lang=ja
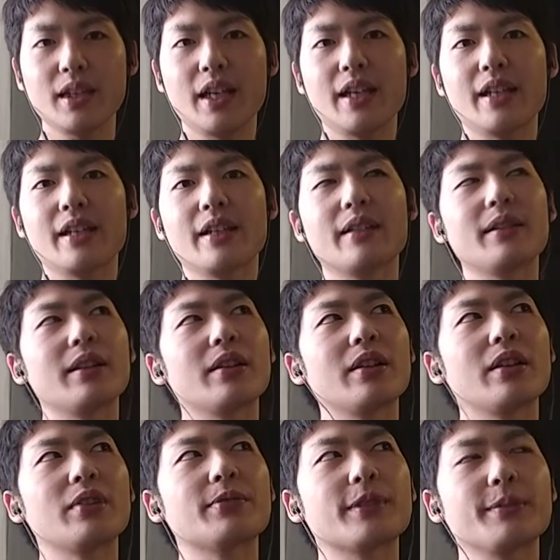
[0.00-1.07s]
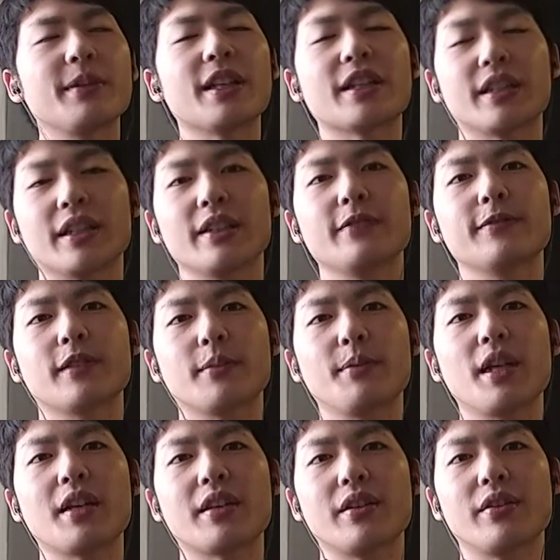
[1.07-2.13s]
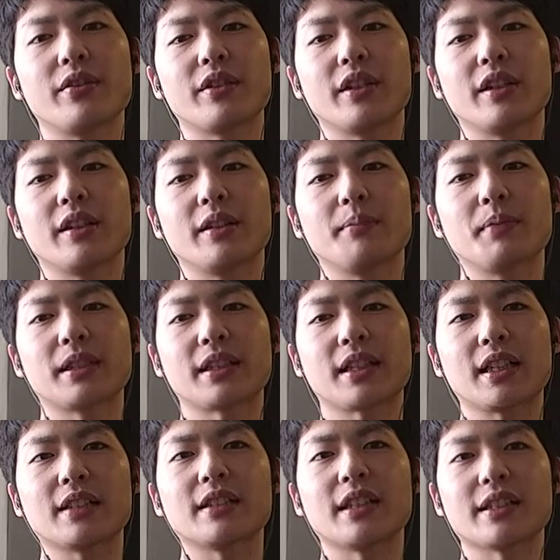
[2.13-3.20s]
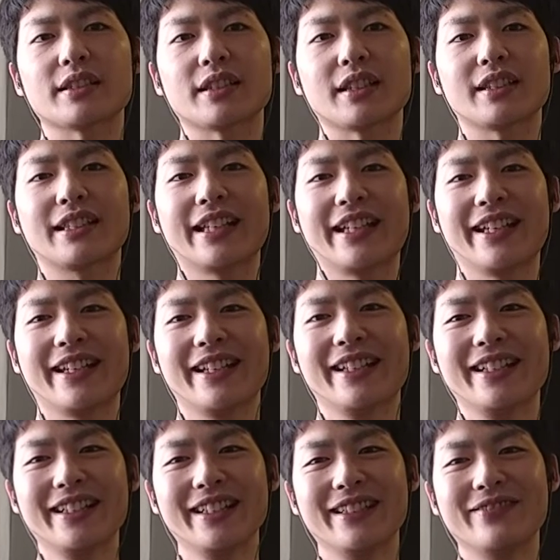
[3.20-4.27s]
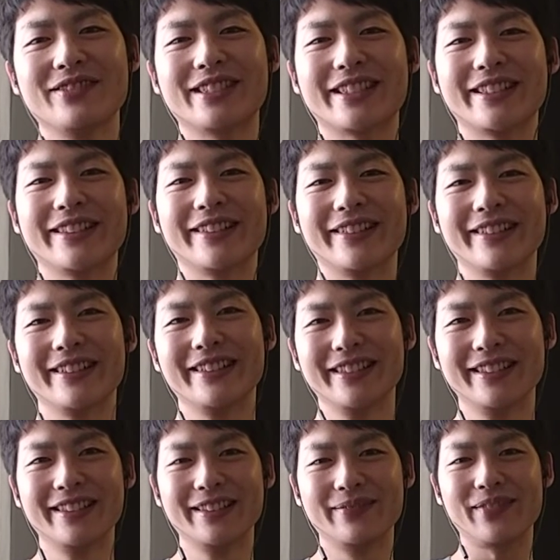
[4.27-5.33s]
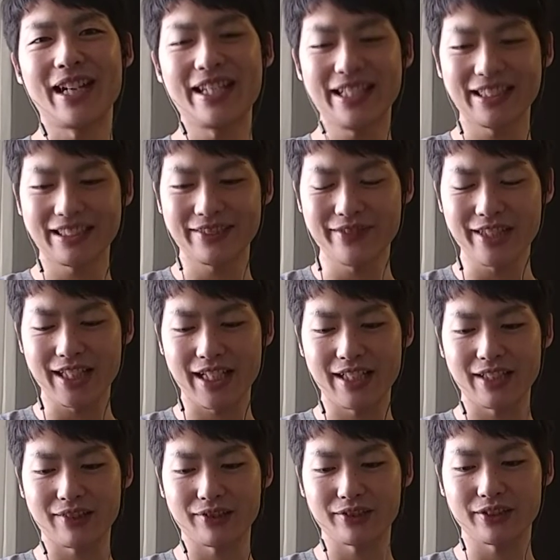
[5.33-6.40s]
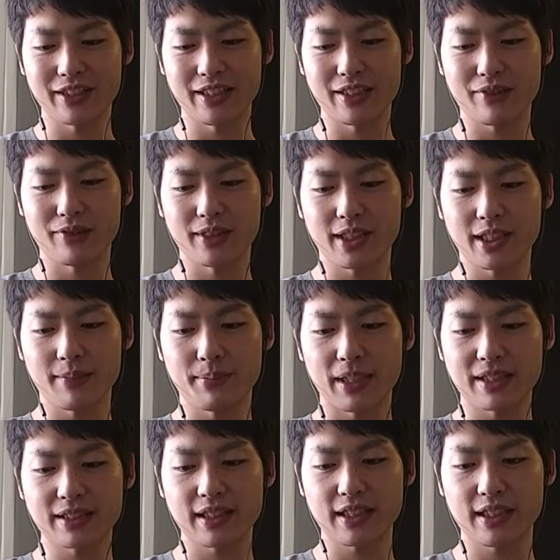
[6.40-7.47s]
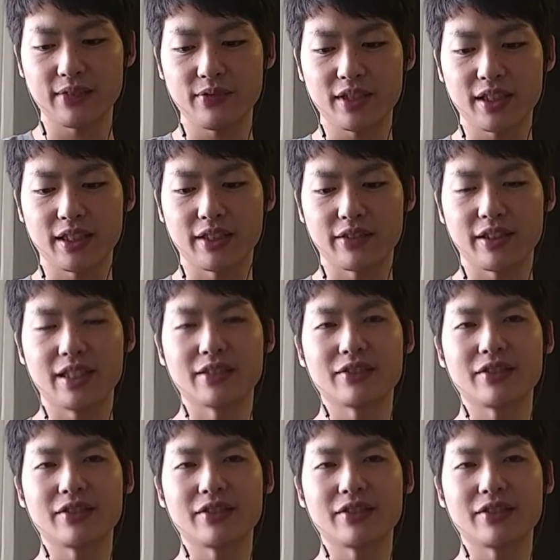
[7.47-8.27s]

えー、含み益含み益より、まあ、高くなっちゃってむしろマイナスみたいなことがね、これから爆下がりみたいなのがあ